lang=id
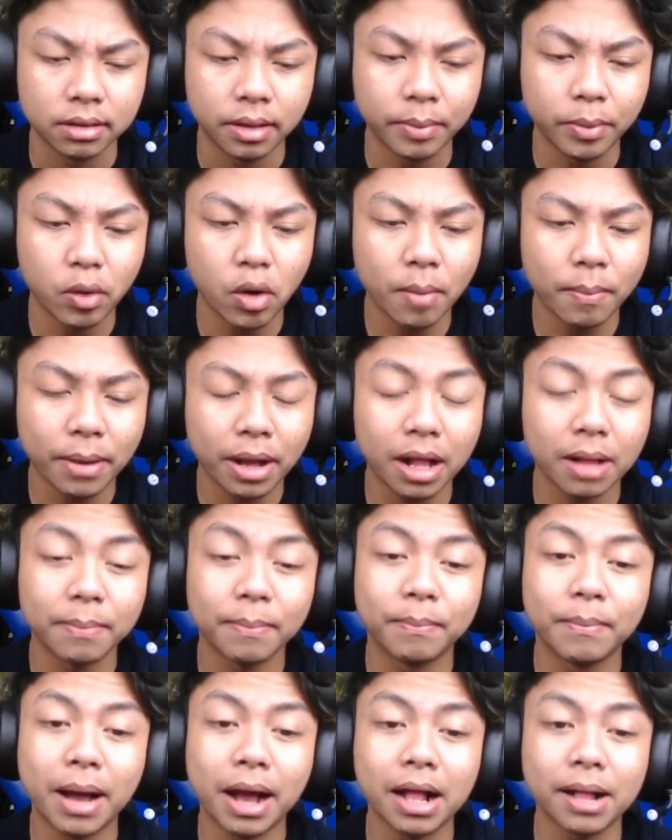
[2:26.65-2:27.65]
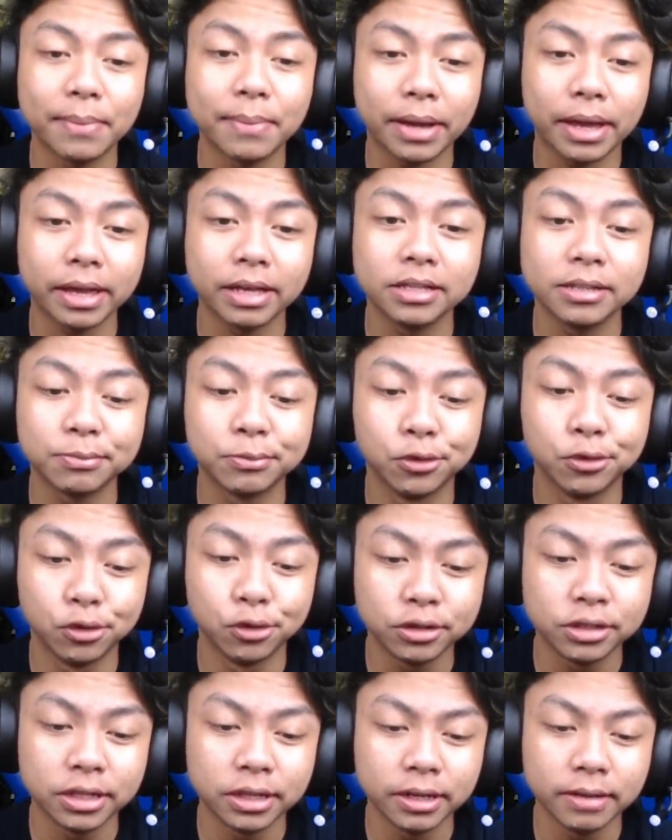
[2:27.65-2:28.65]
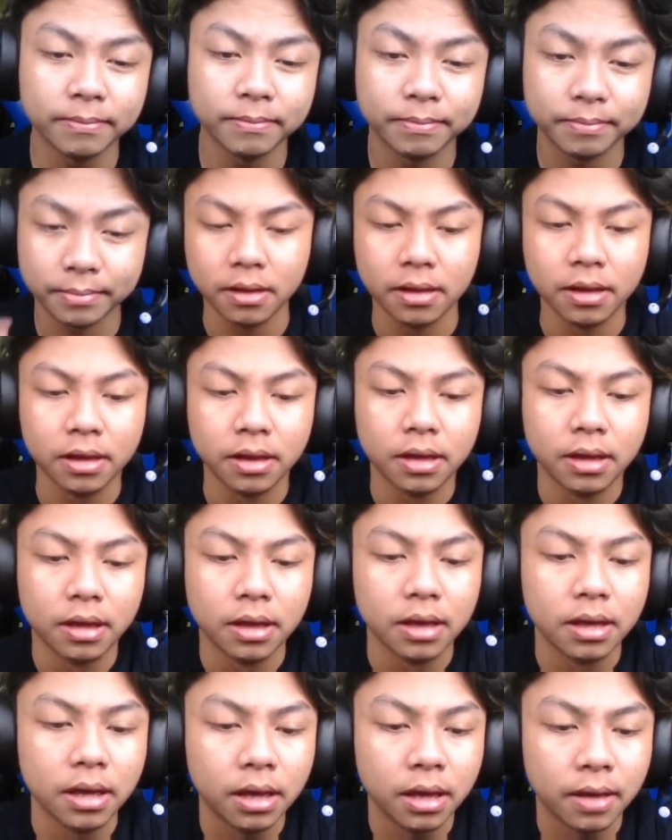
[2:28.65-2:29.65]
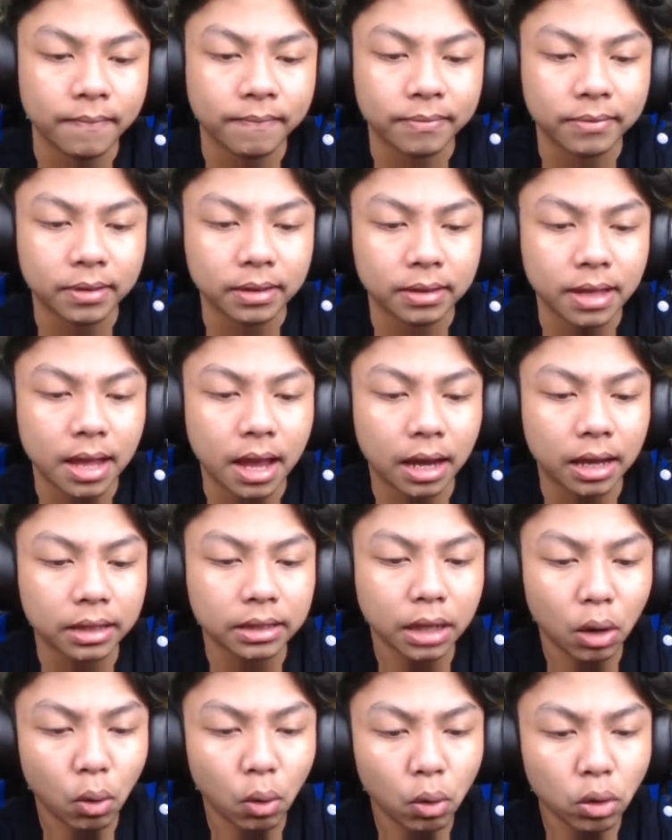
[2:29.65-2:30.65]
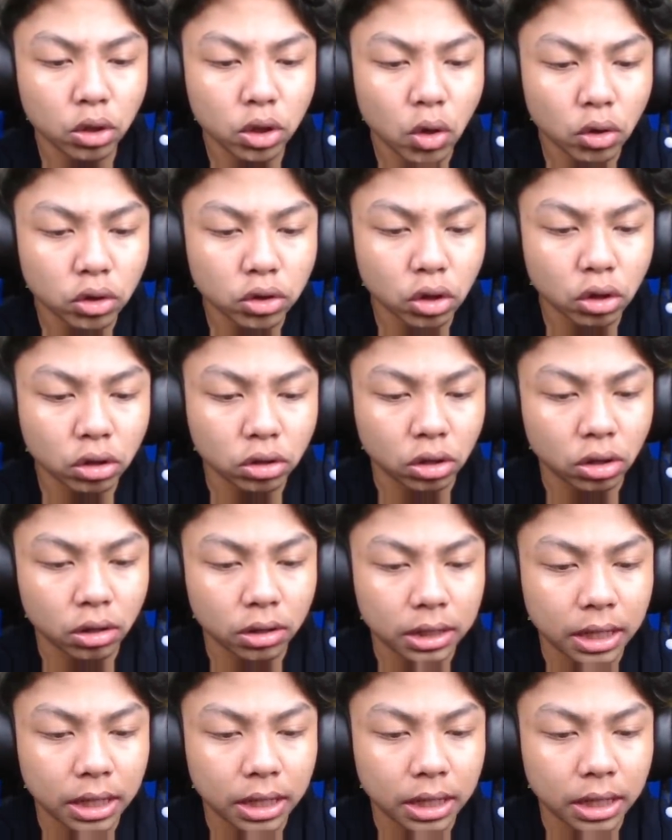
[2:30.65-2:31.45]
tapi gue bakal bakal pakai jeep dulu sini nah kita ke ujung sono